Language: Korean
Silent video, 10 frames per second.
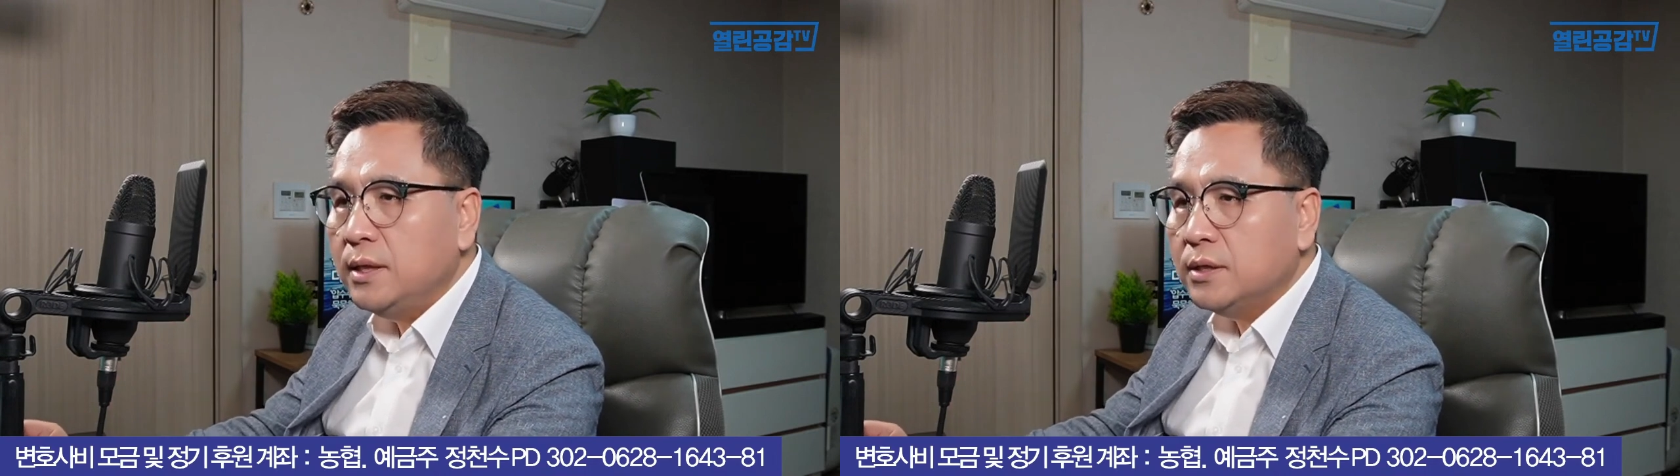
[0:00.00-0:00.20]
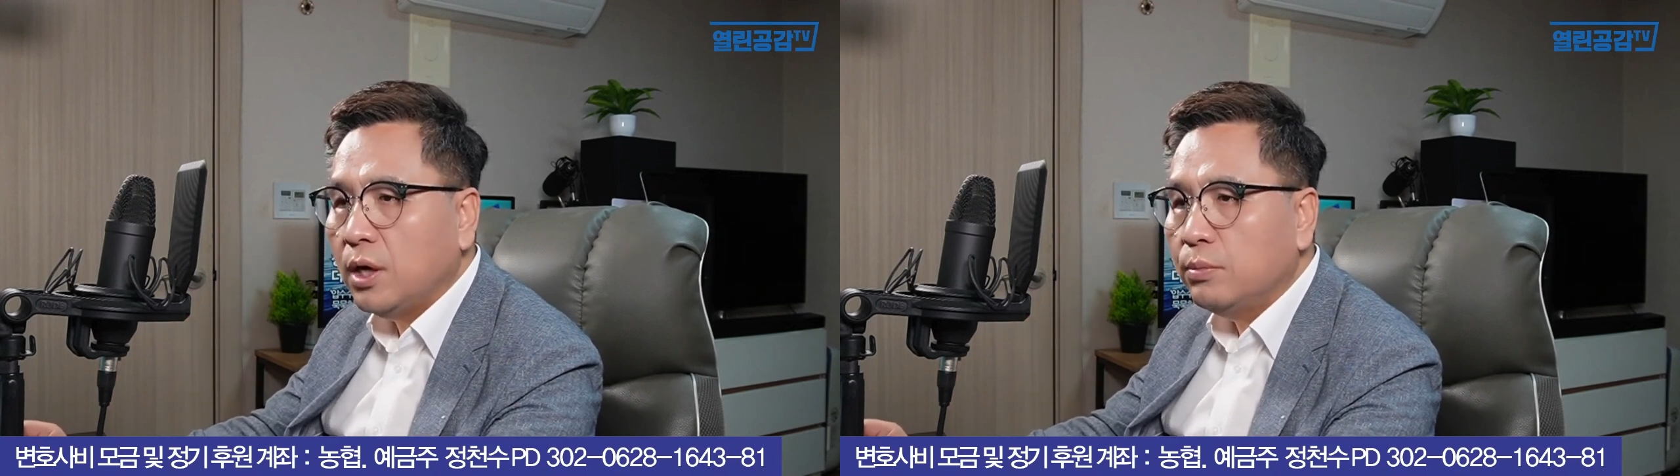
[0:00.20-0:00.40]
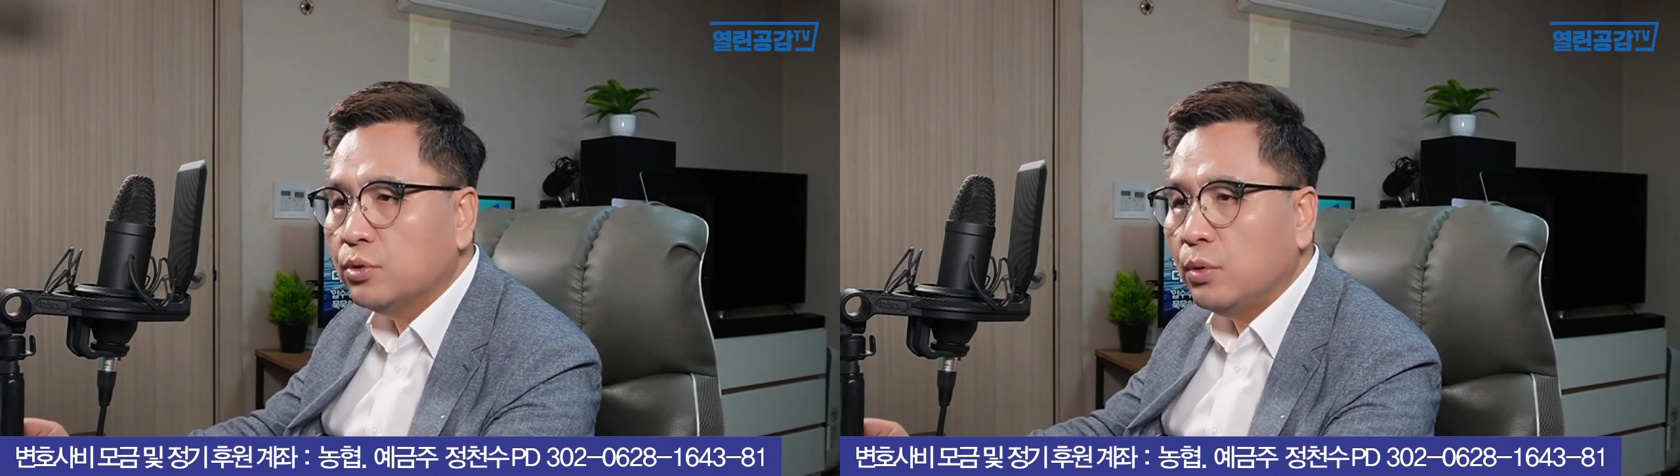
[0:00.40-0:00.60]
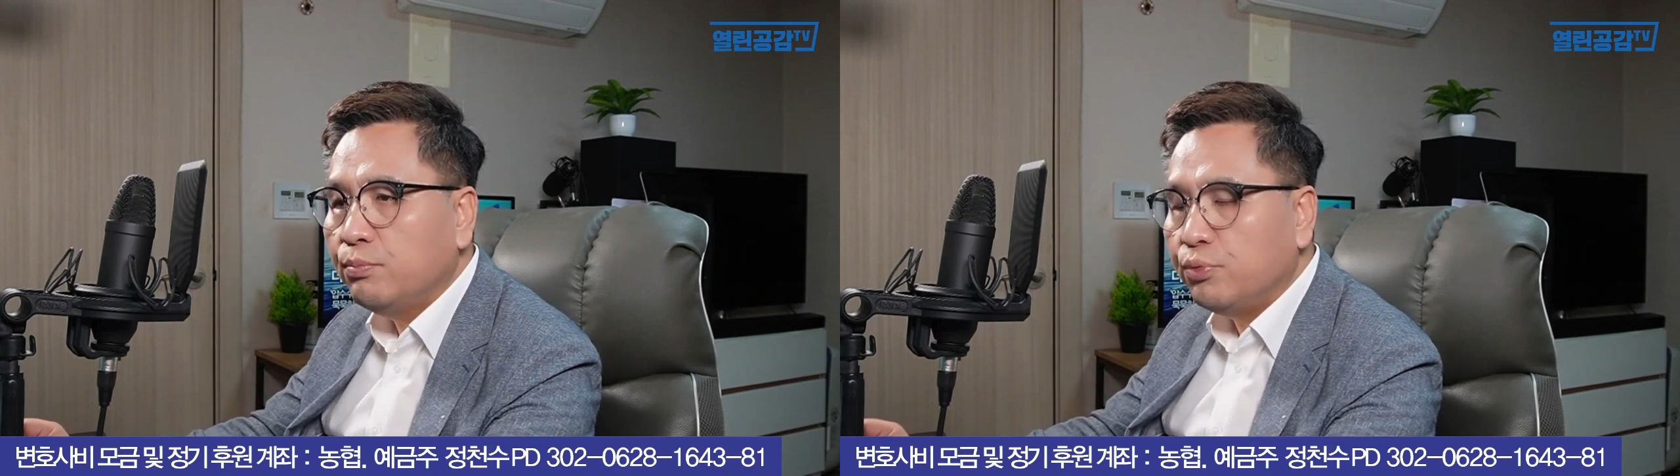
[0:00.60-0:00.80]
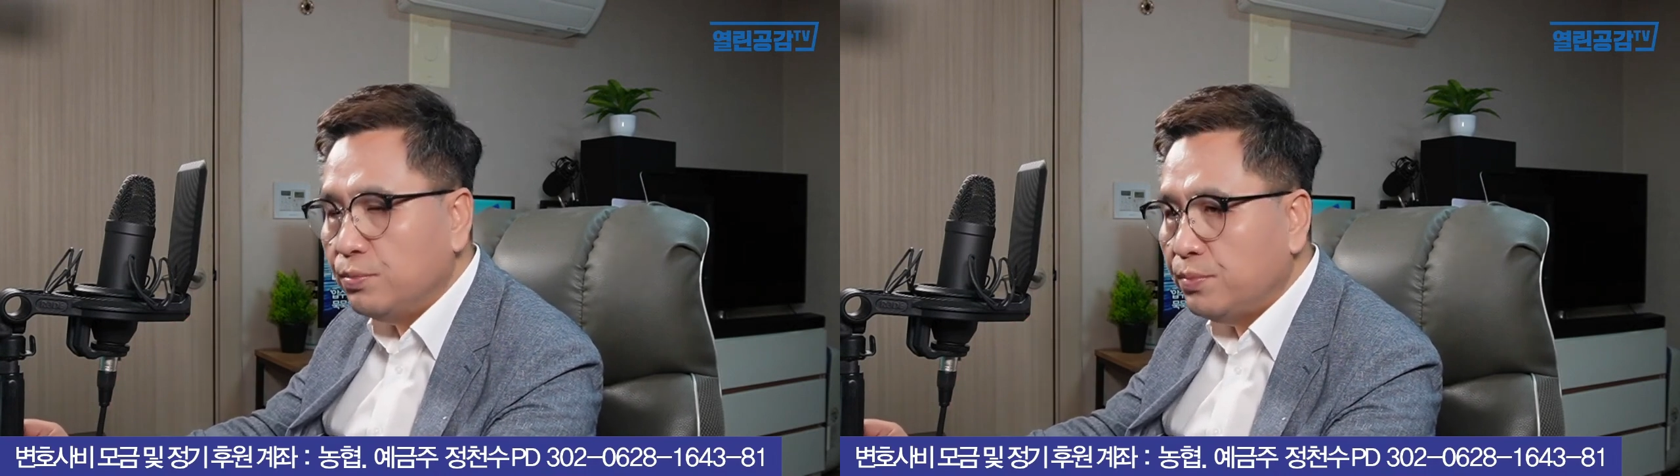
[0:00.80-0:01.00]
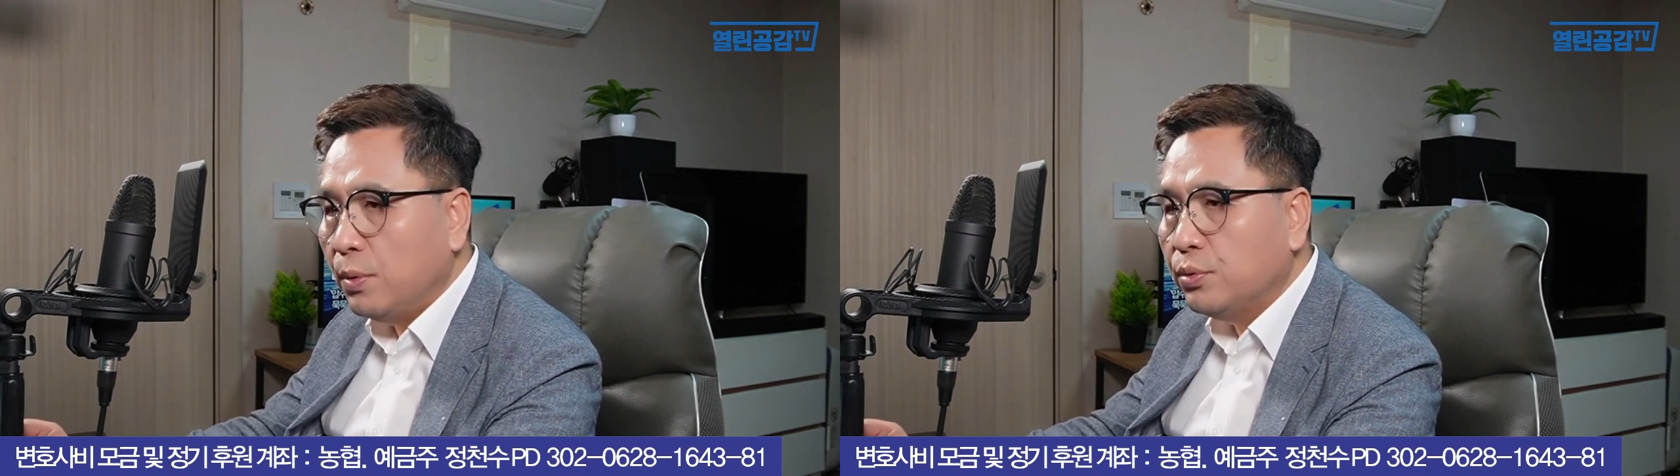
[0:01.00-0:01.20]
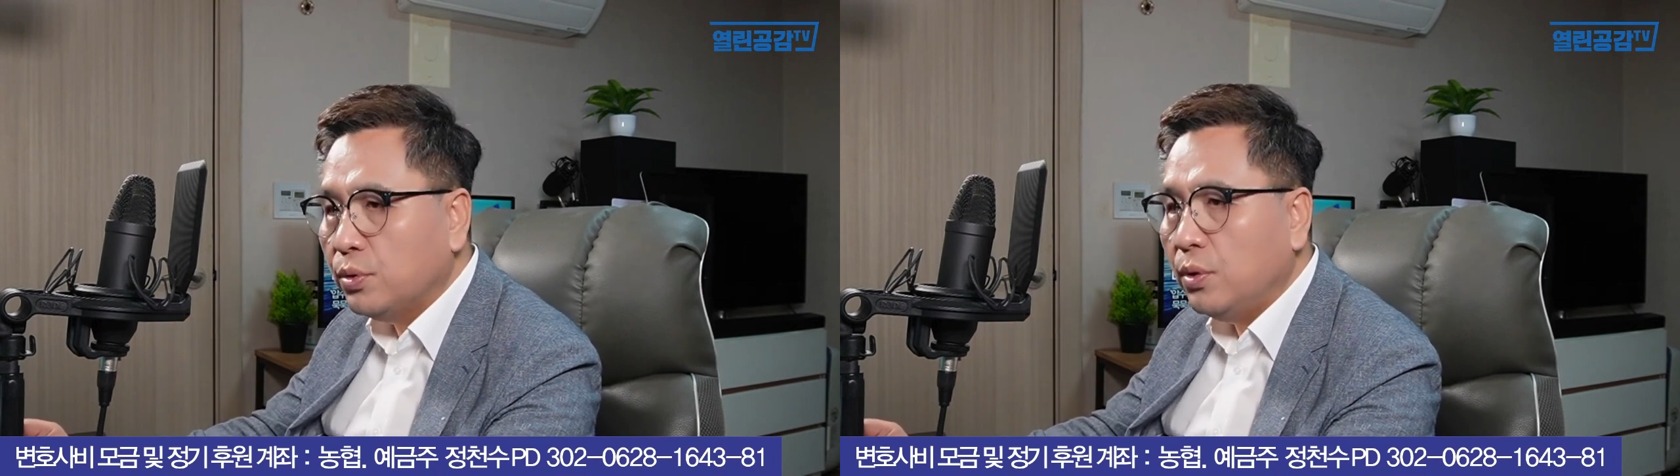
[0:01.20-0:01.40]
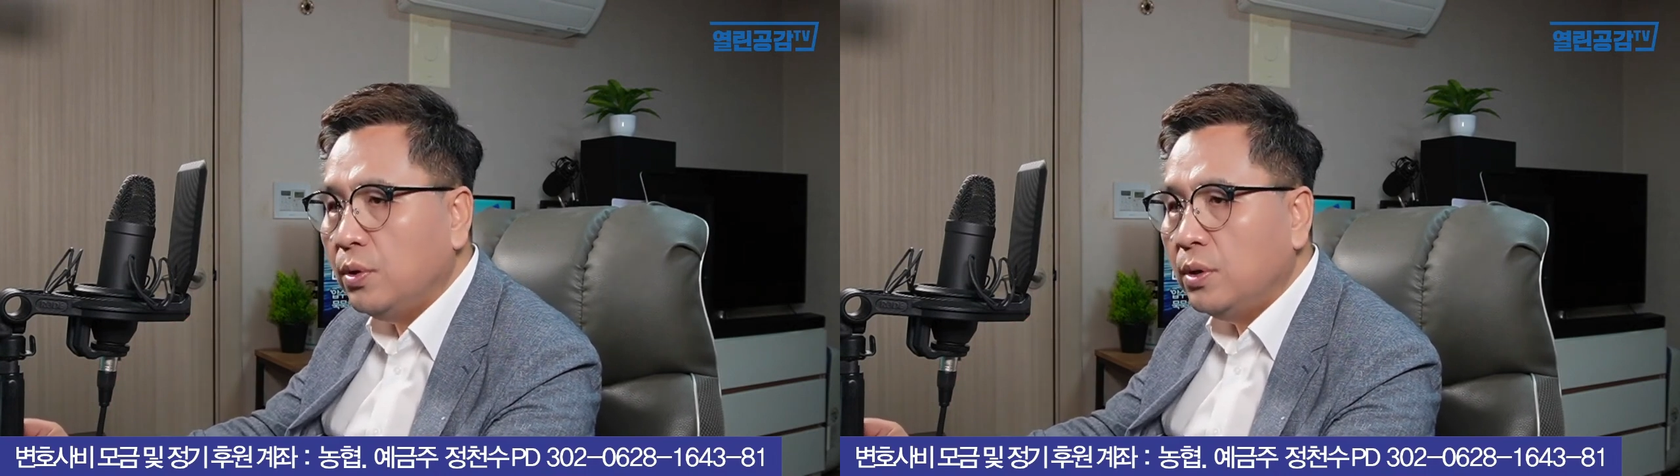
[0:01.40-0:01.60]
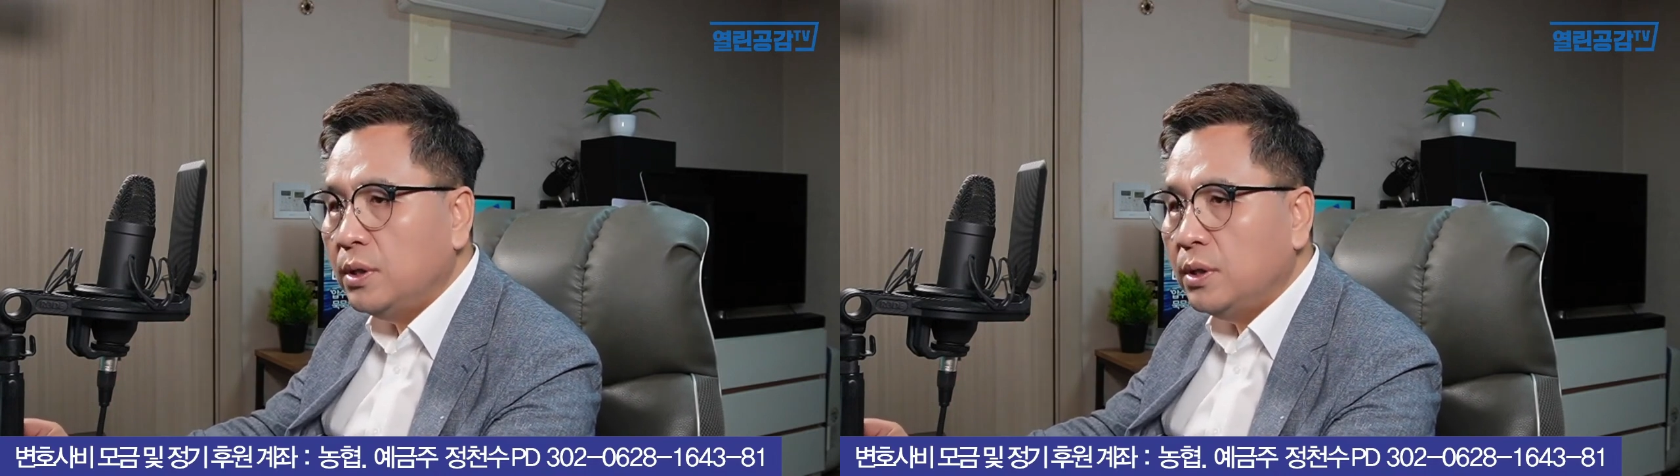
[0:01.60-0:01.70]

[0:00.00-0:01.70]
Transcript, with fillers: 사업으로 불법으로